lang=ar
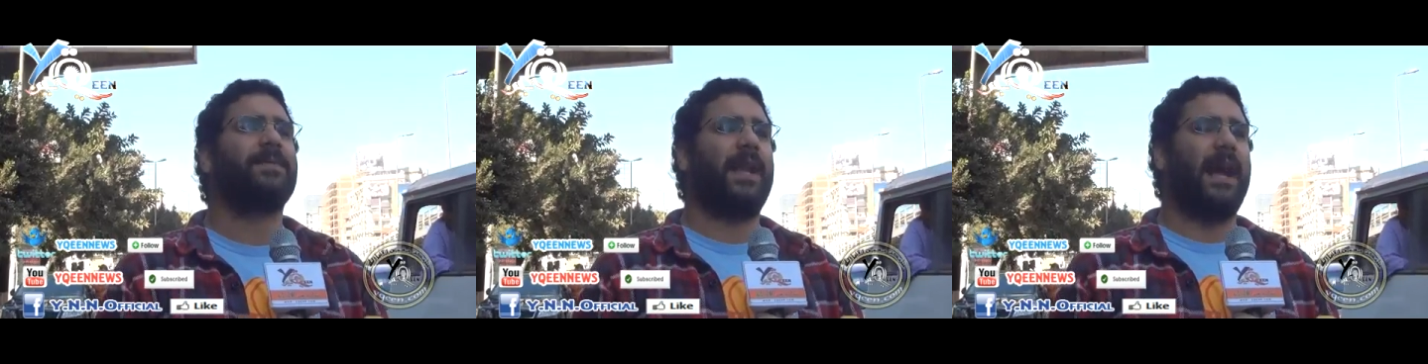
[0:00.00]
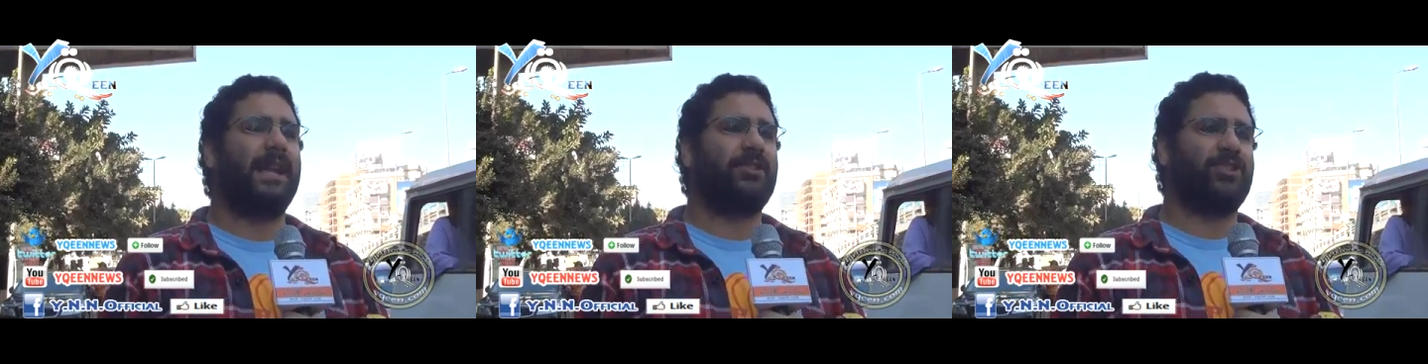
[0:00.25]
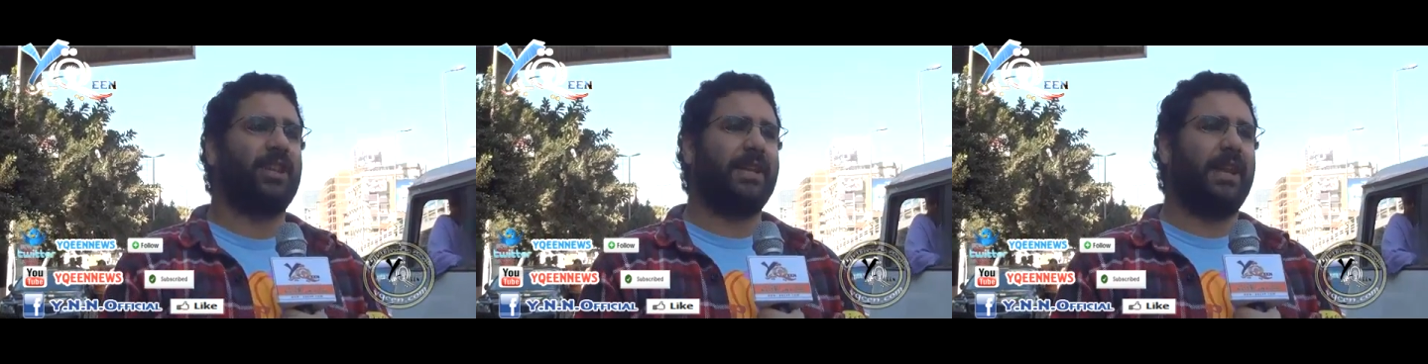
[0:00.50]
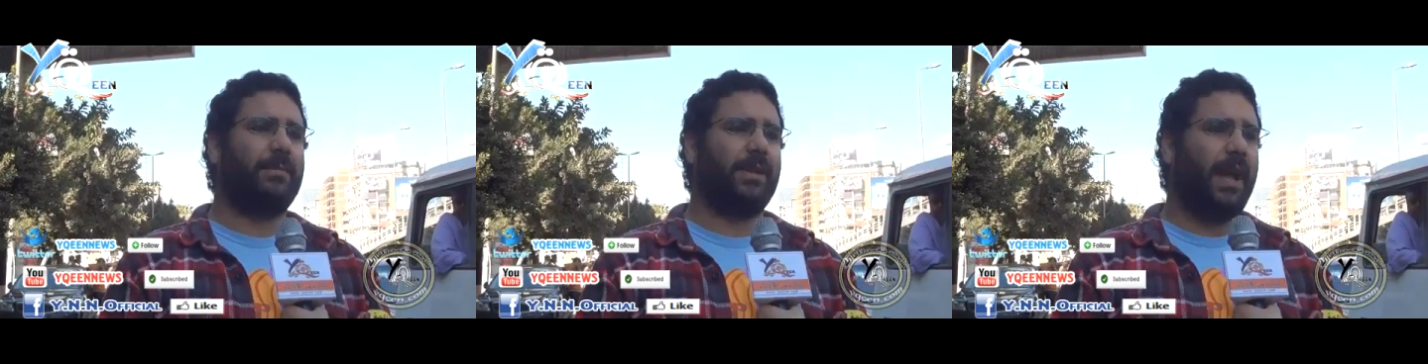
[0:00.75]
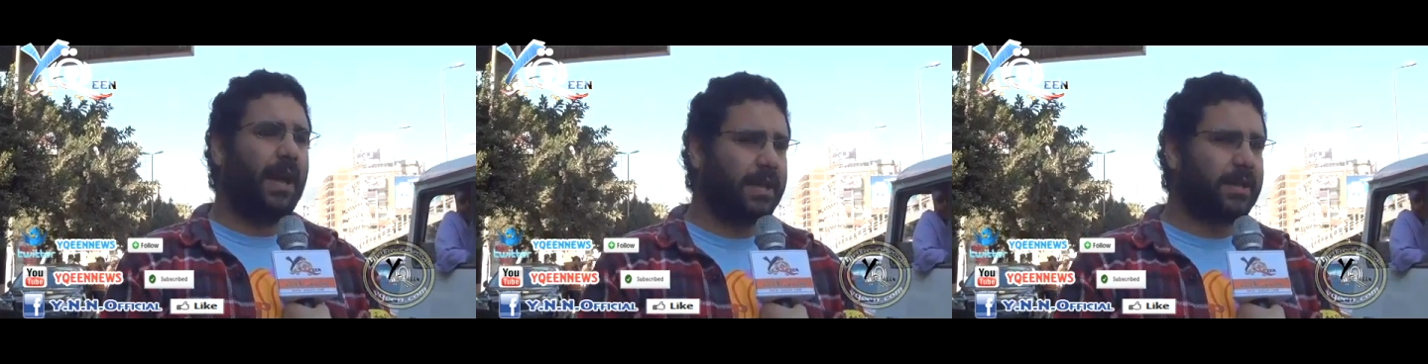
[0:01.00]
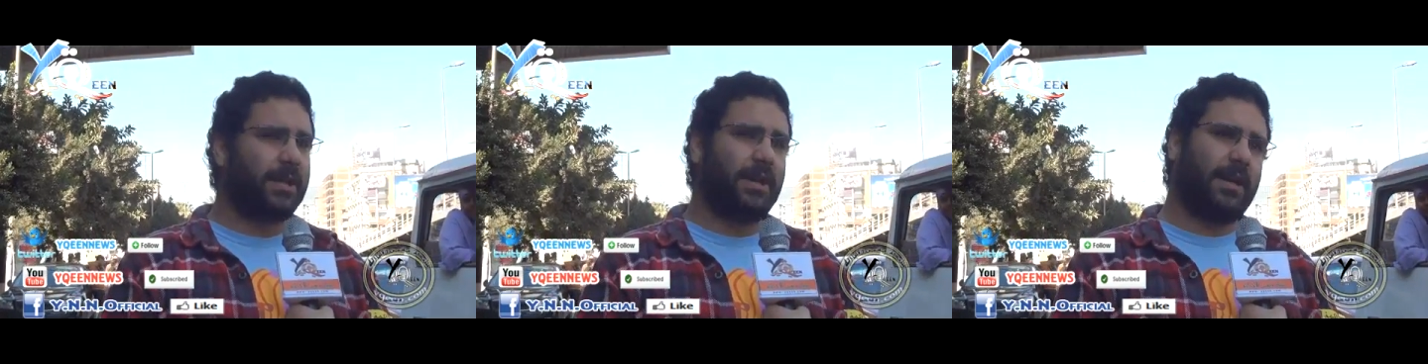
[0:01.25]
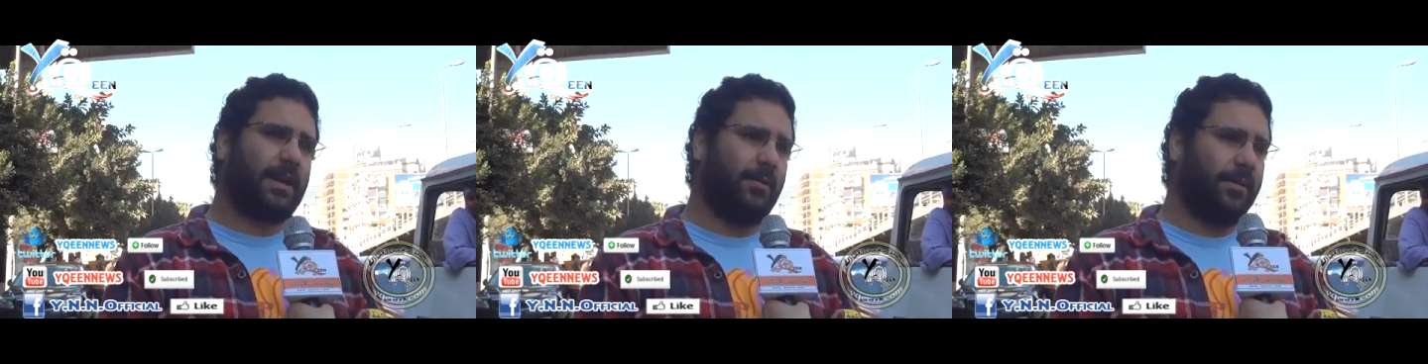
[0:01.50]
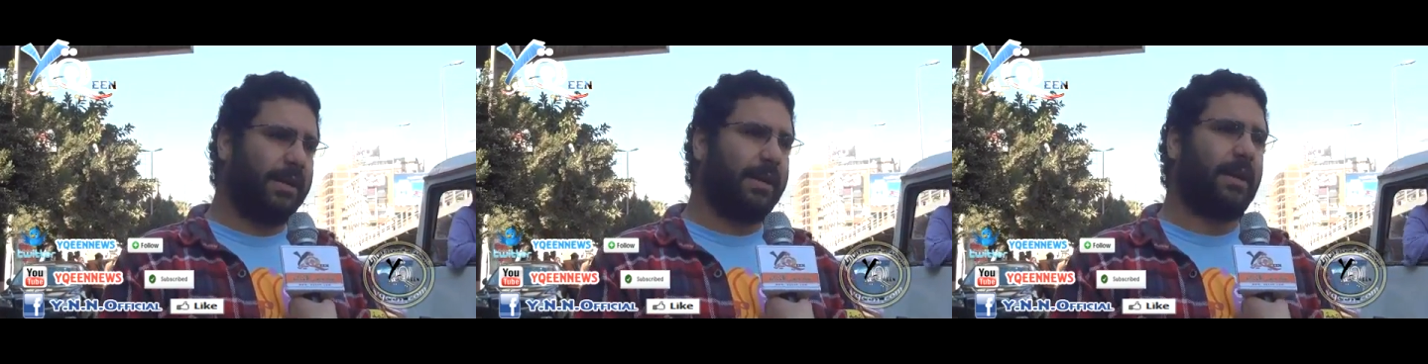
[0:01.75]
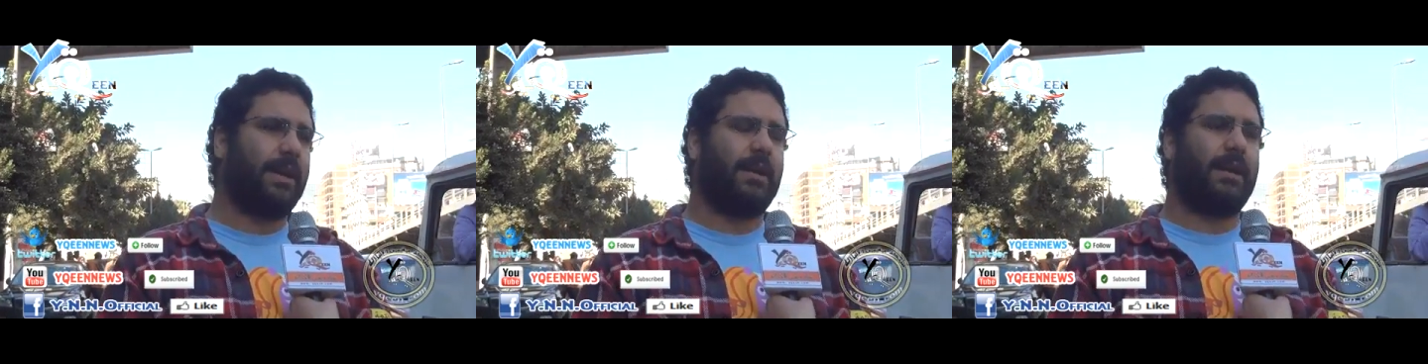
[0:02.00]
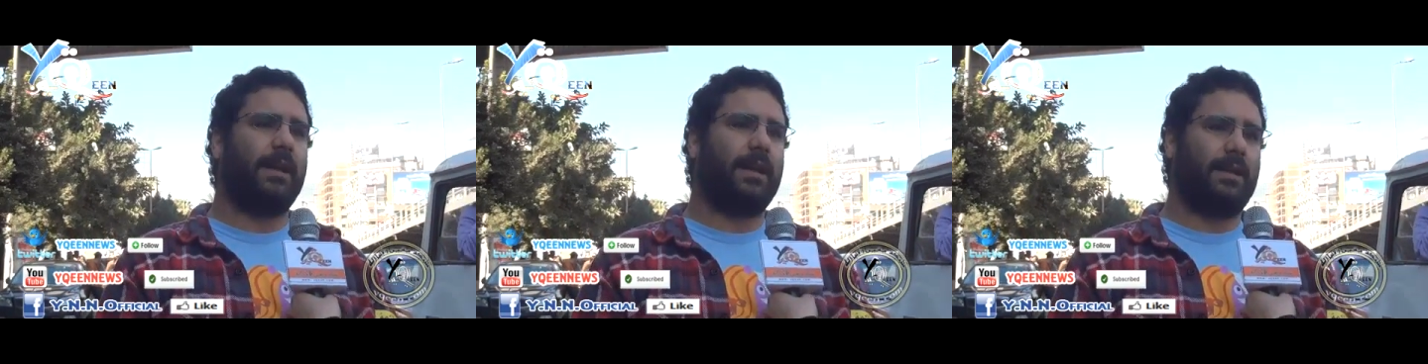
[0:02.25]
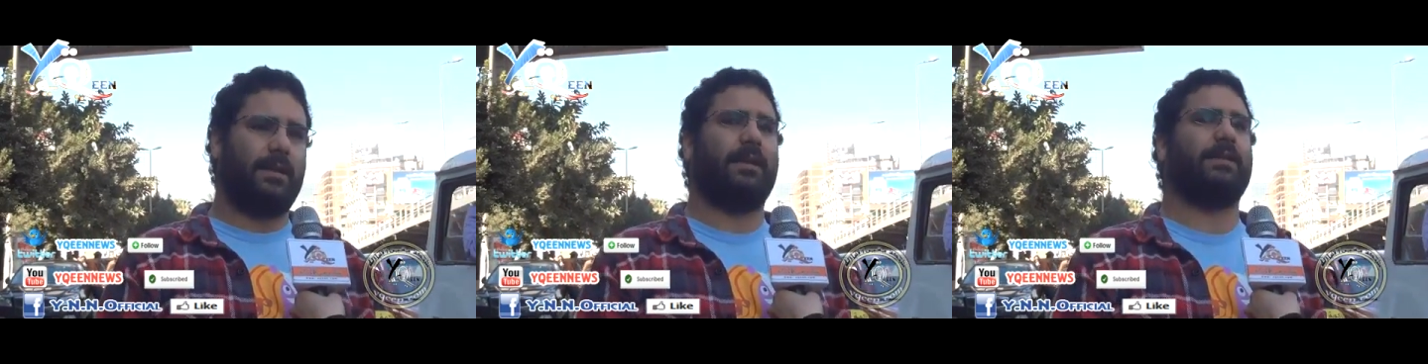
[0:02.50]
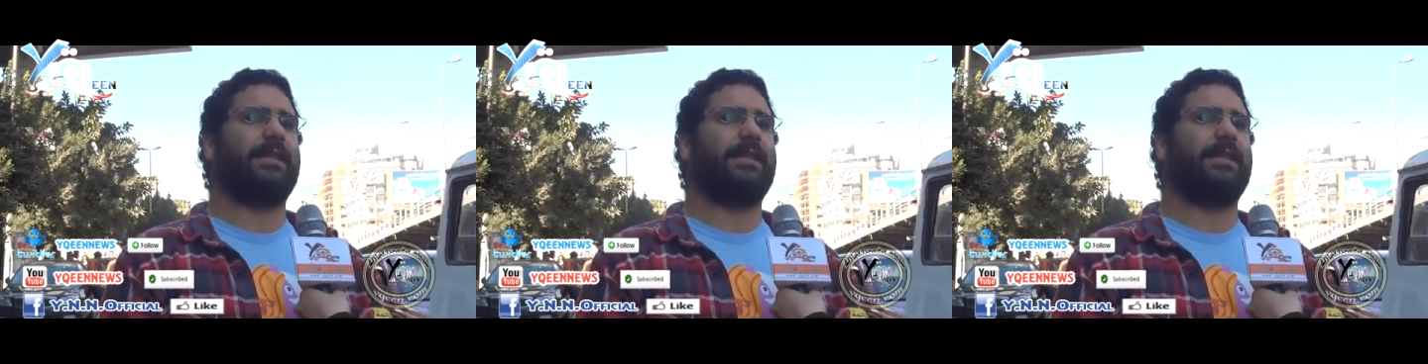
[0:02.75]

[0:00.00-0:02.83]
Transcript: علشان نعمل حركه قويه آه،